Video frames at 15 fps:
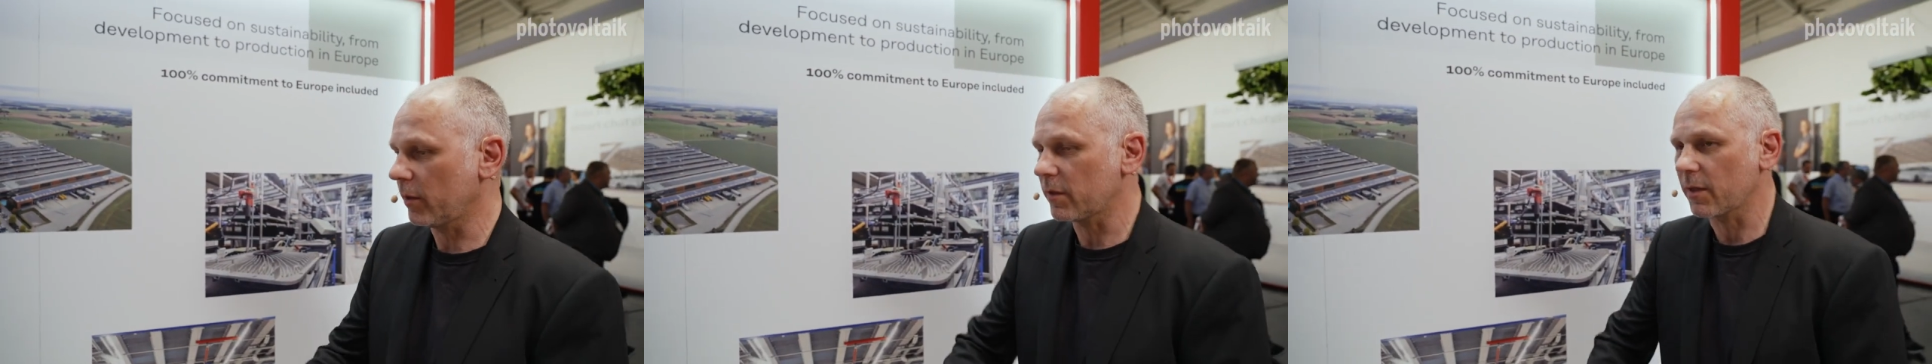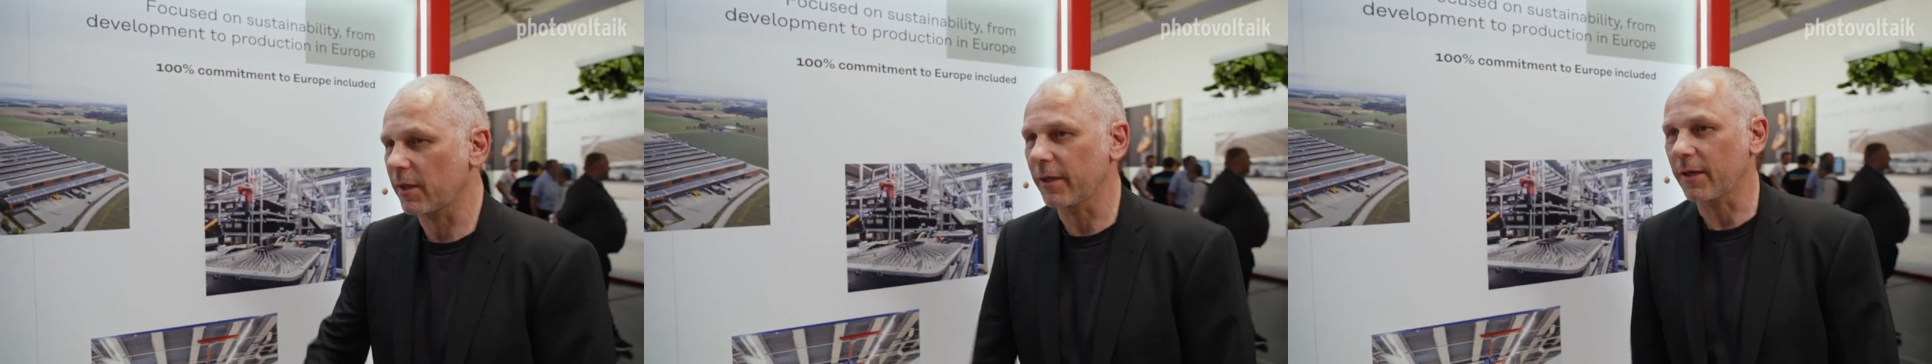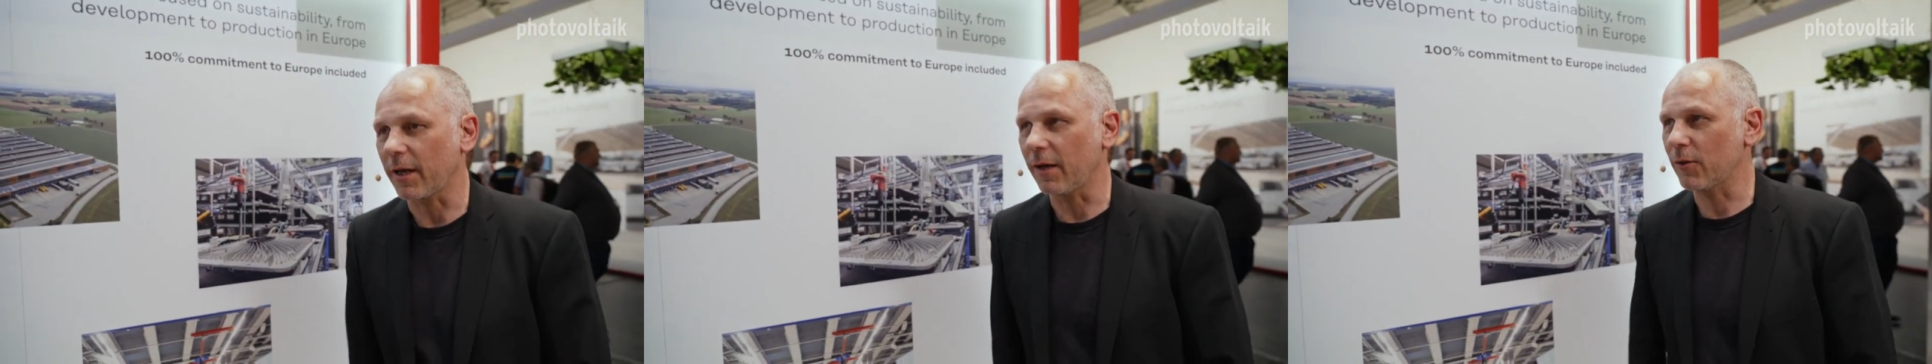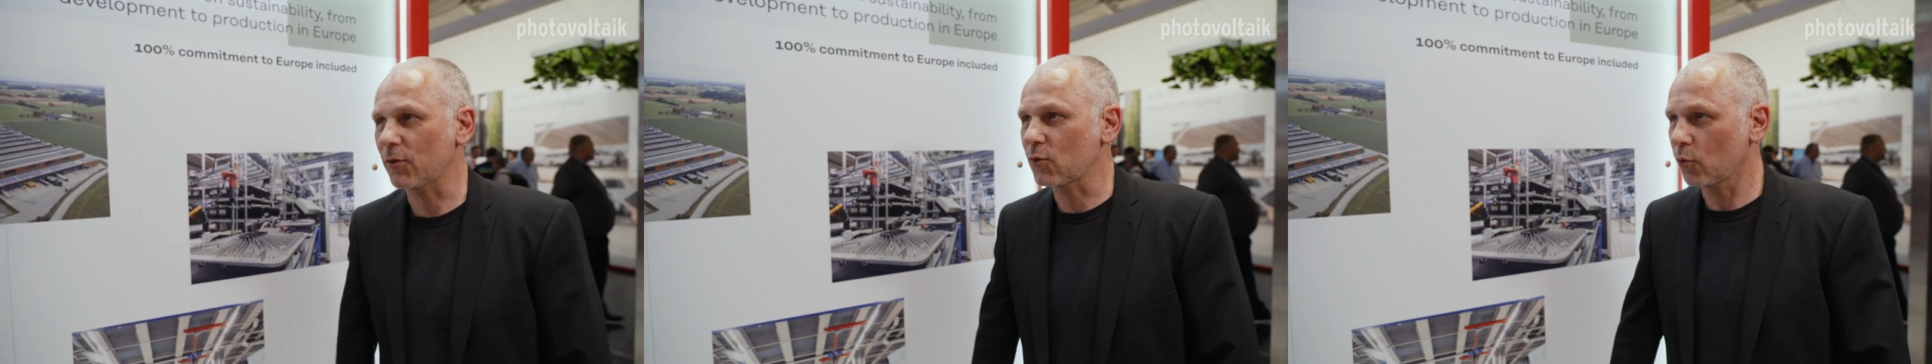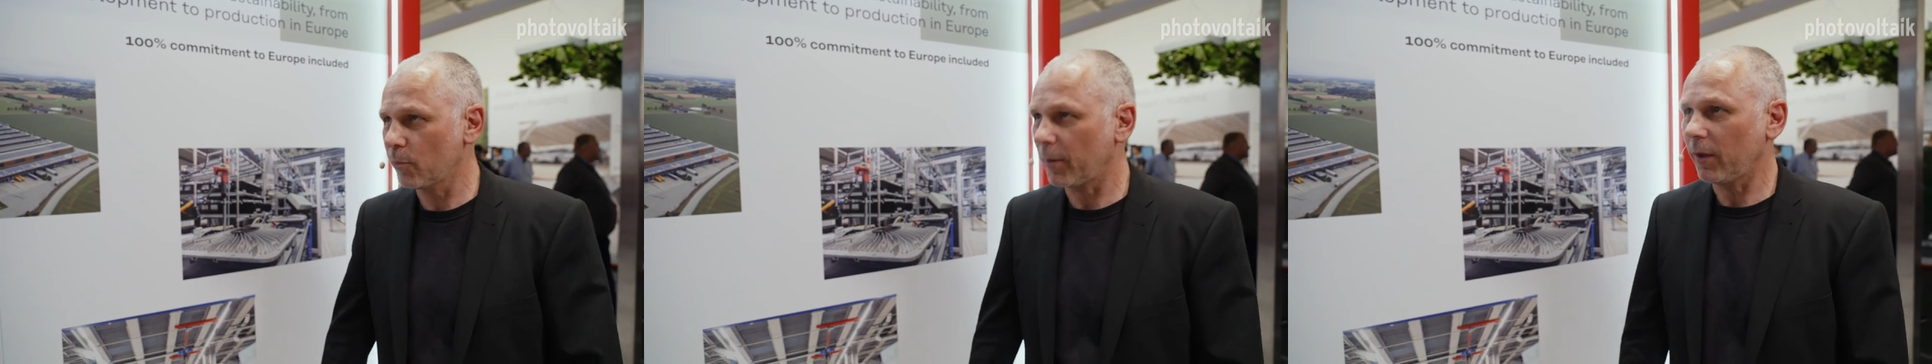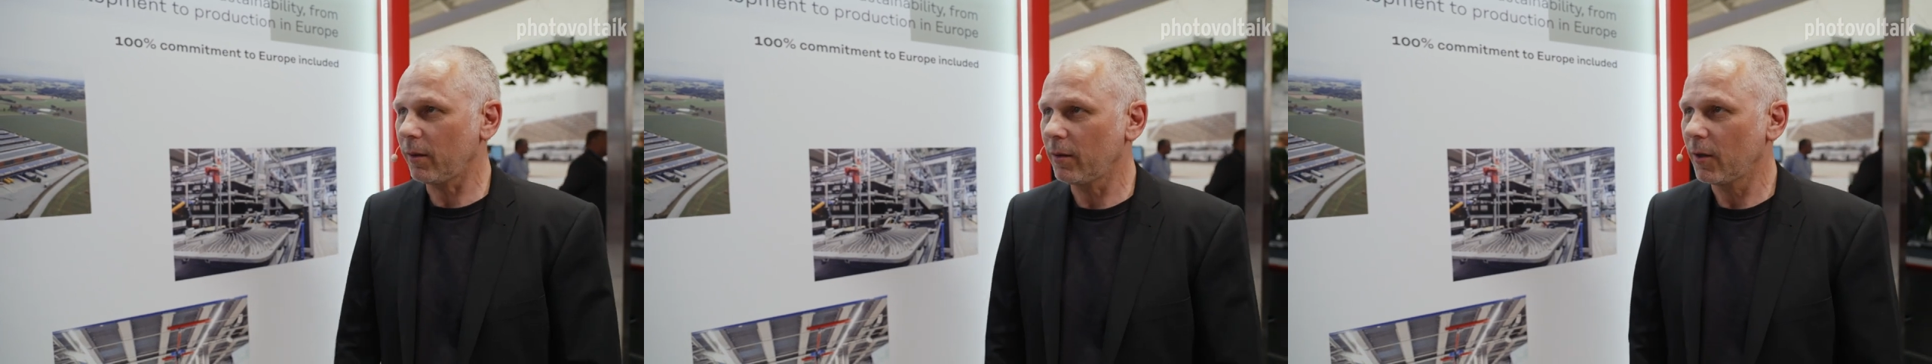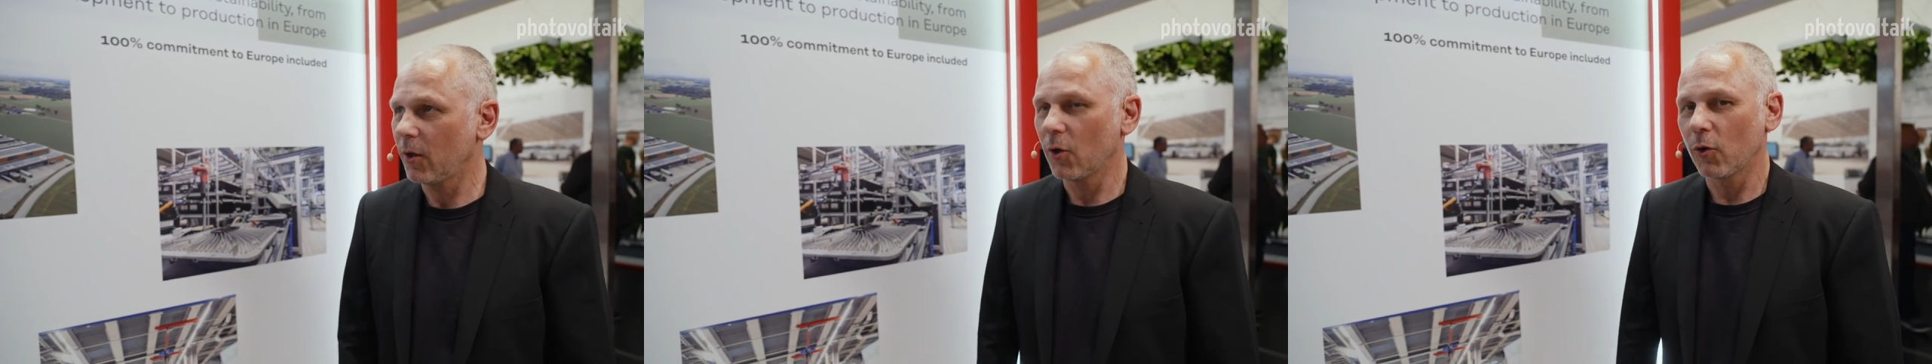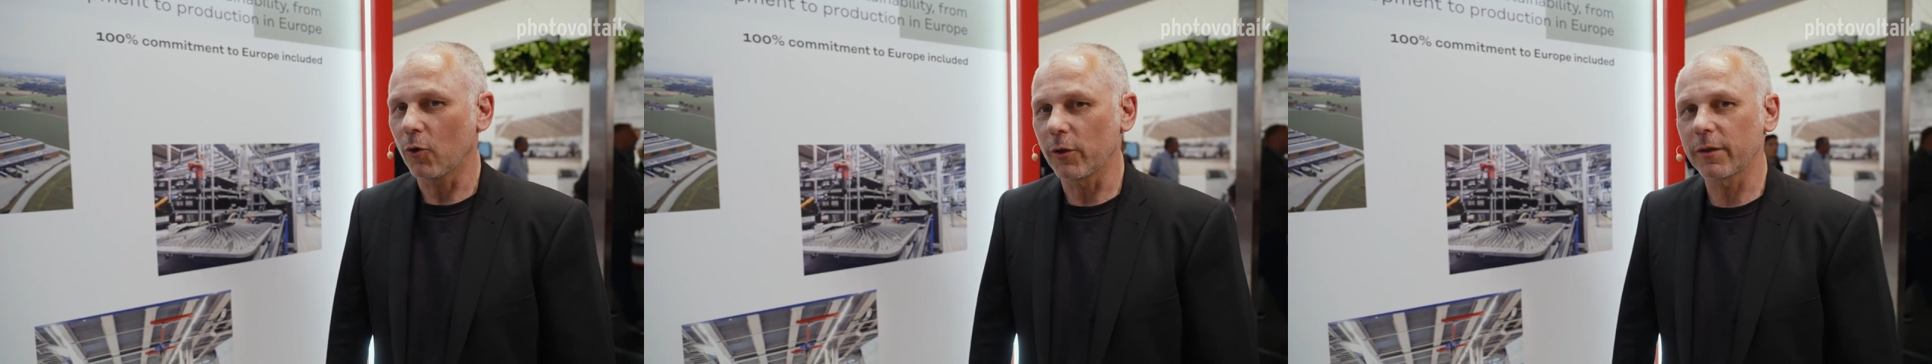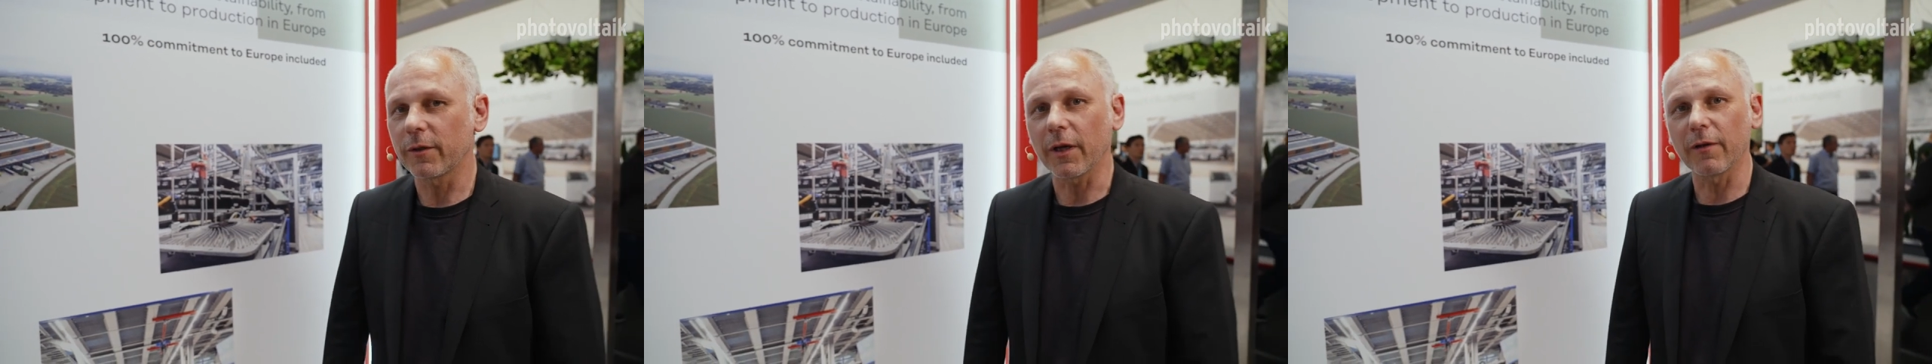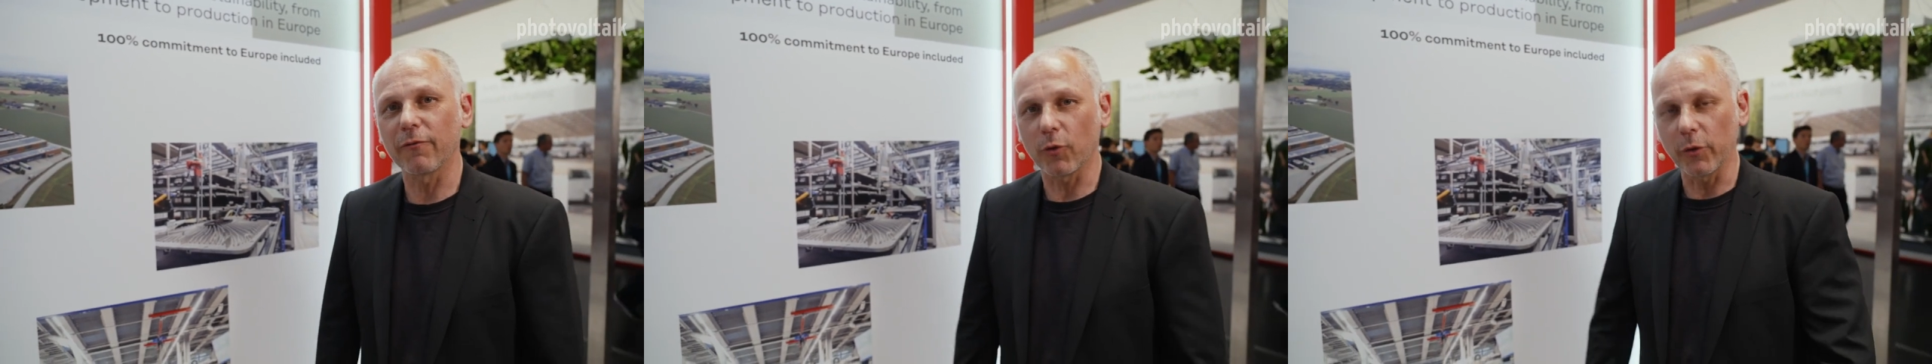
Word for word: Das klingt alles super. Und äh,